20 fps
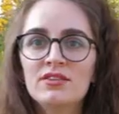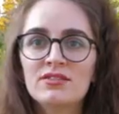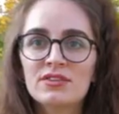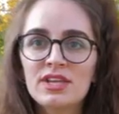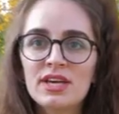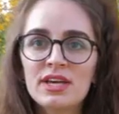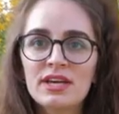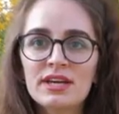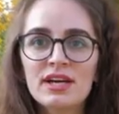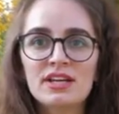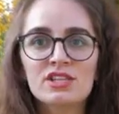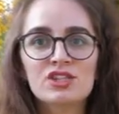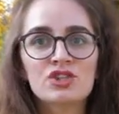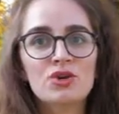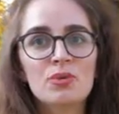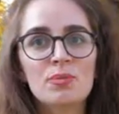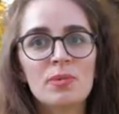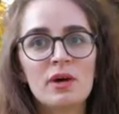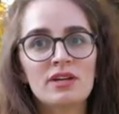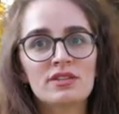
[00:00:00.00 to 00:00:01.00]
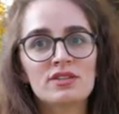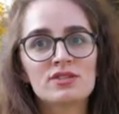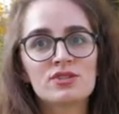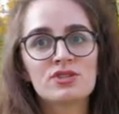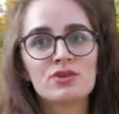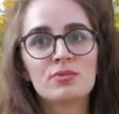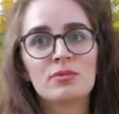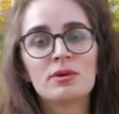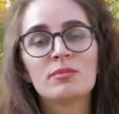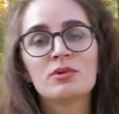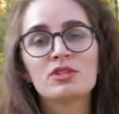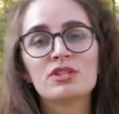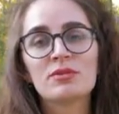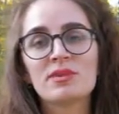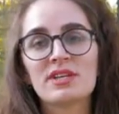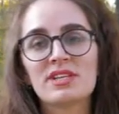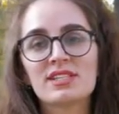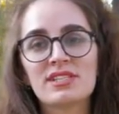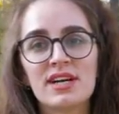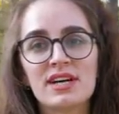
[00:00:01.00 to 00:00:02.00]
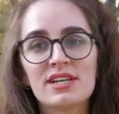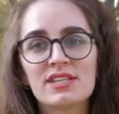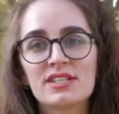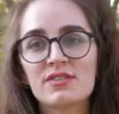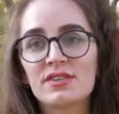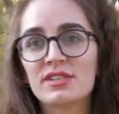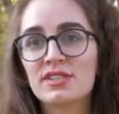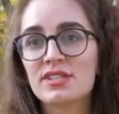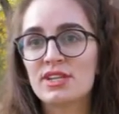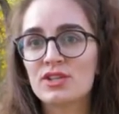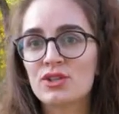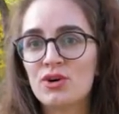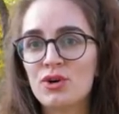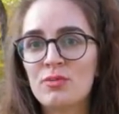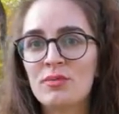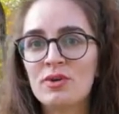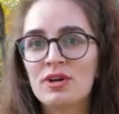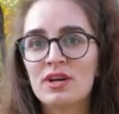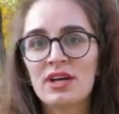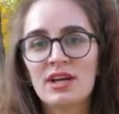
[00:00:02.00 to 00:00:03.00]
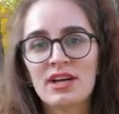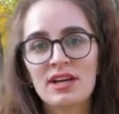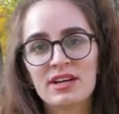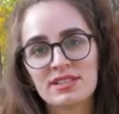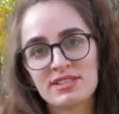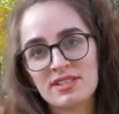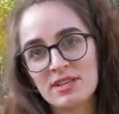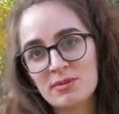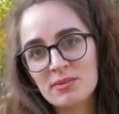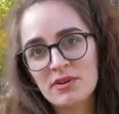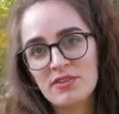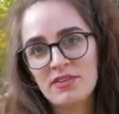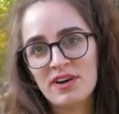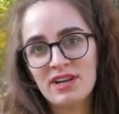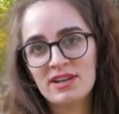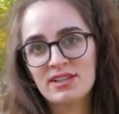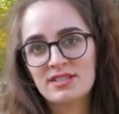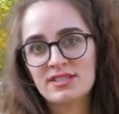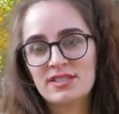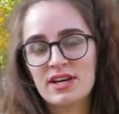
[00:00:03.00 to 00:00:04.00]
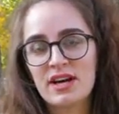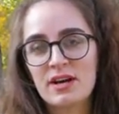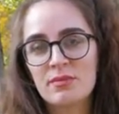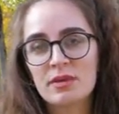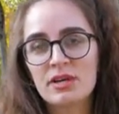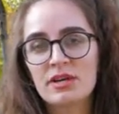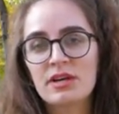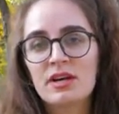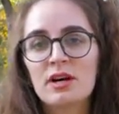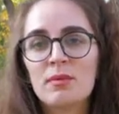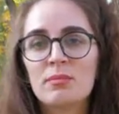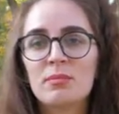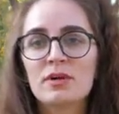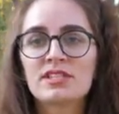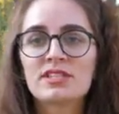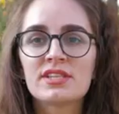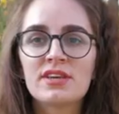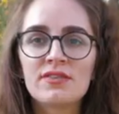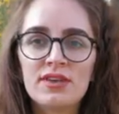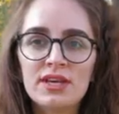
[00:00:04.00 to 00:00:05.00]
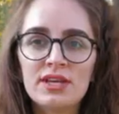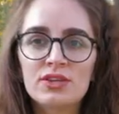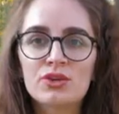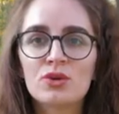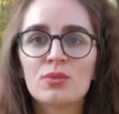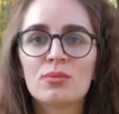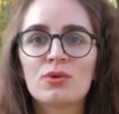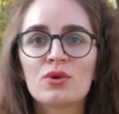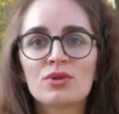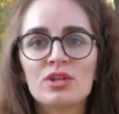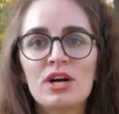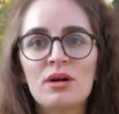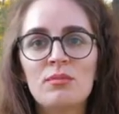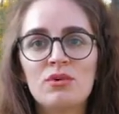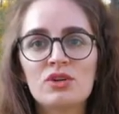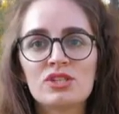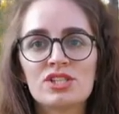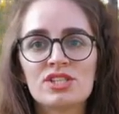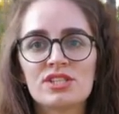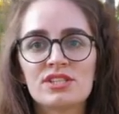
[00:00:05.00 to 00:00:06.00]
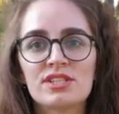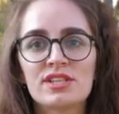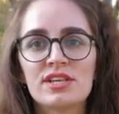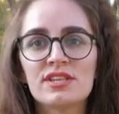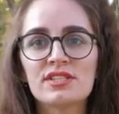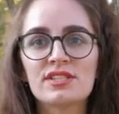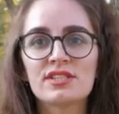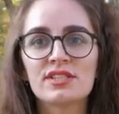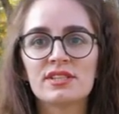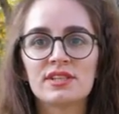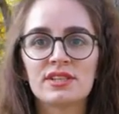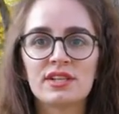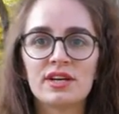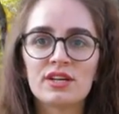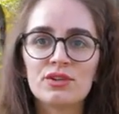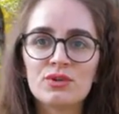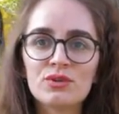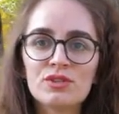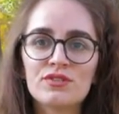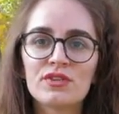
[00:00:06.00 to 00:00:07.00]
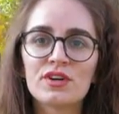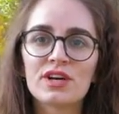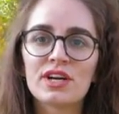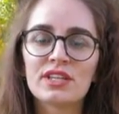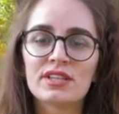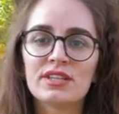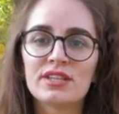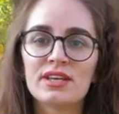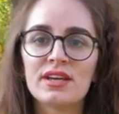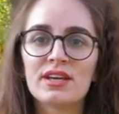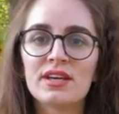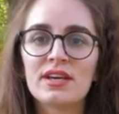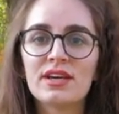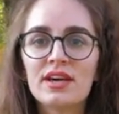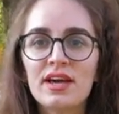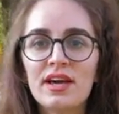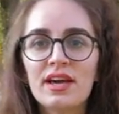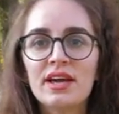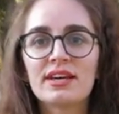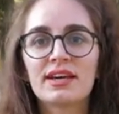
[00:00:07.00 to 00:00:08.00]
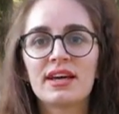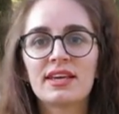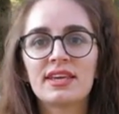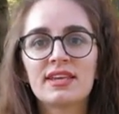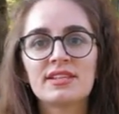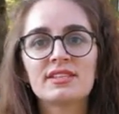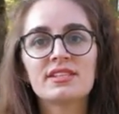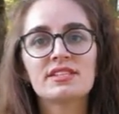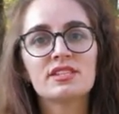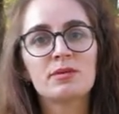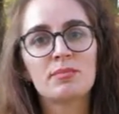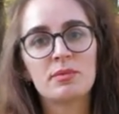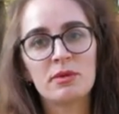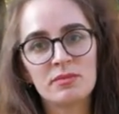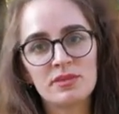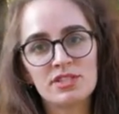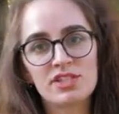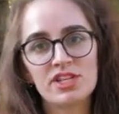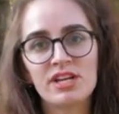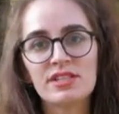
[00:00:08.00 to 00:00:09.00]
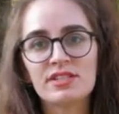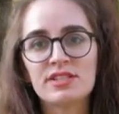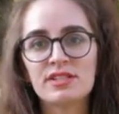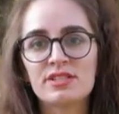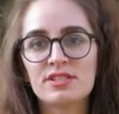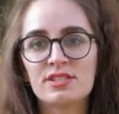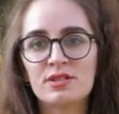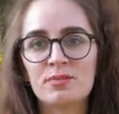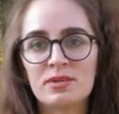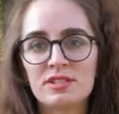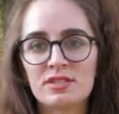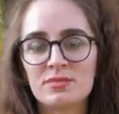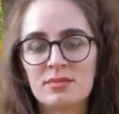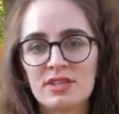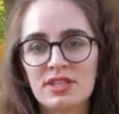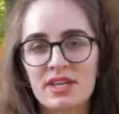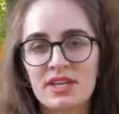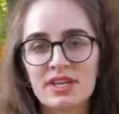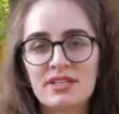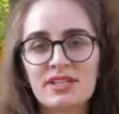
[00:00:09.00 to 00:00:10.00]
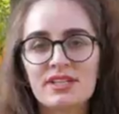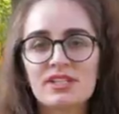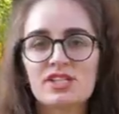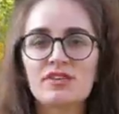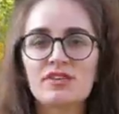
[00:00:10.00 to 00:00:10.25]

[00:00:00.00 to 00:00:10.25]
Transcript: В ней каждую пятницу мы будем рассказывать о том, где бывали сами, посоветуем, куда можно съездить отдохнуть в выходные, какие достопримечательности посмотреть на